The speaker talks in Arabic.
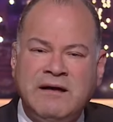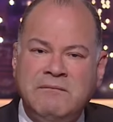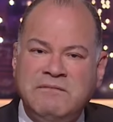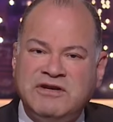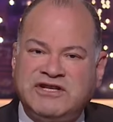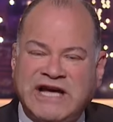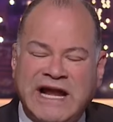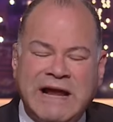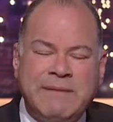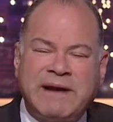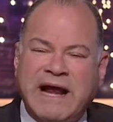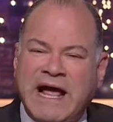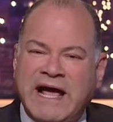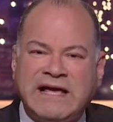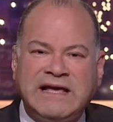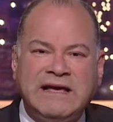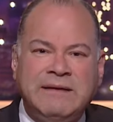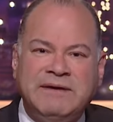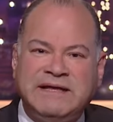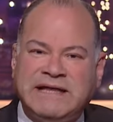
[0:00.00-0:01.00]
مش كلام
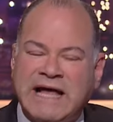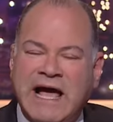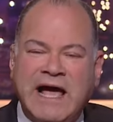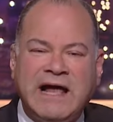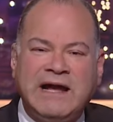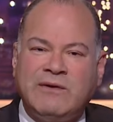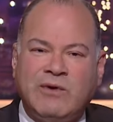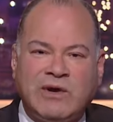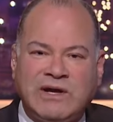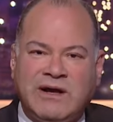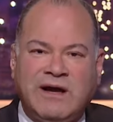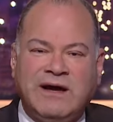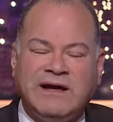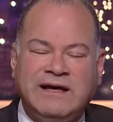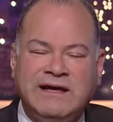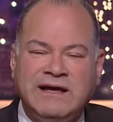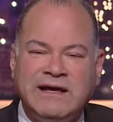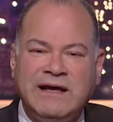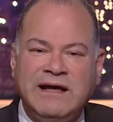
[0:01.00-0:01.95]
رغي بيتقال والله